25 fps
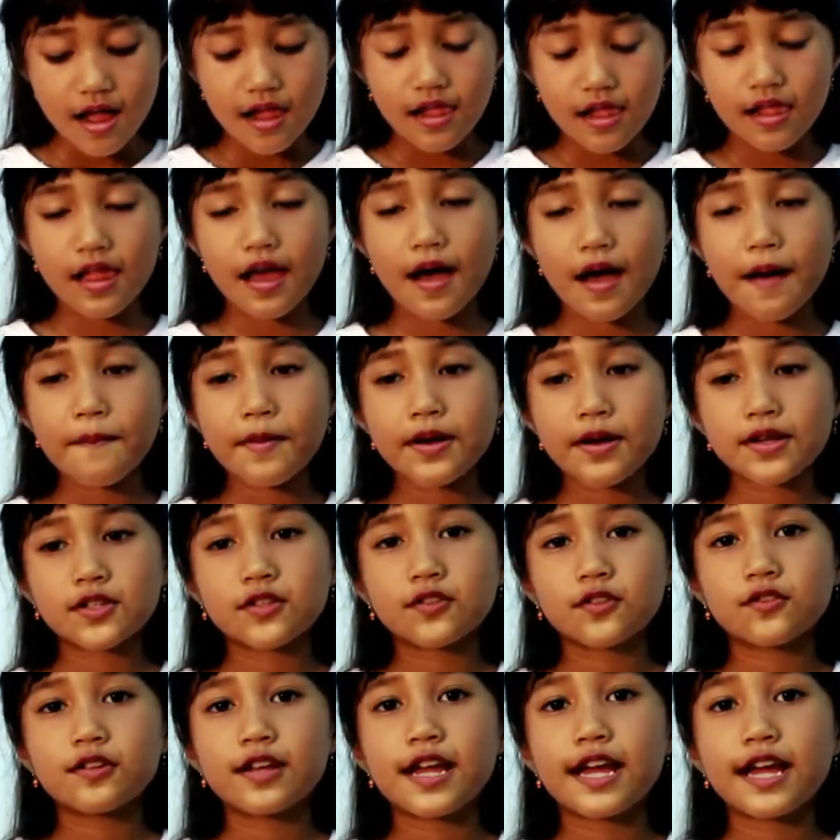Lama
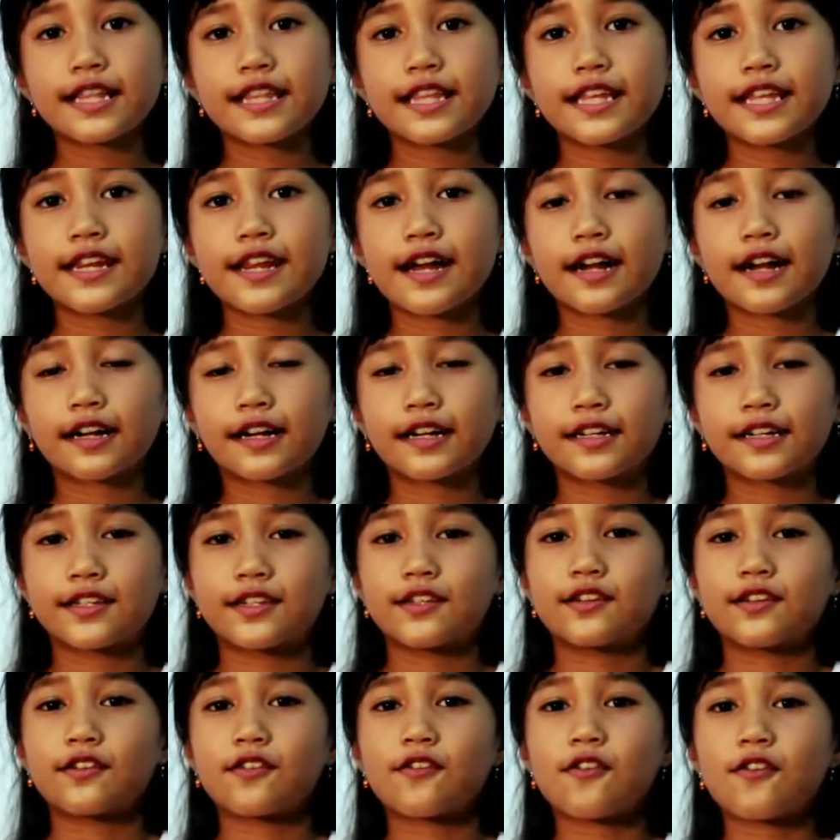sudah tidak ke
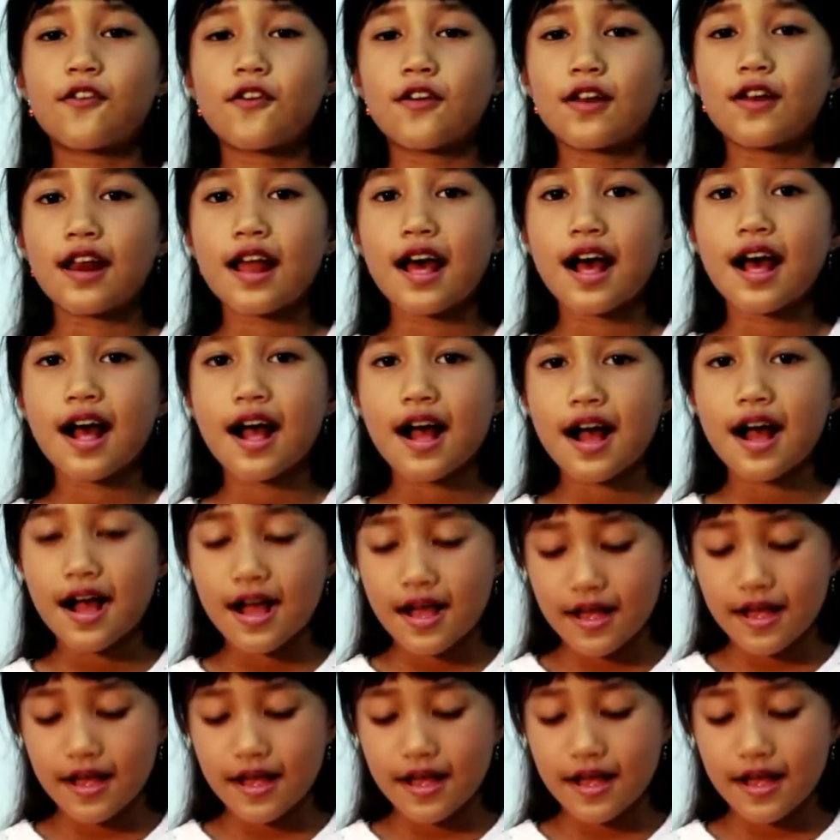sekolah,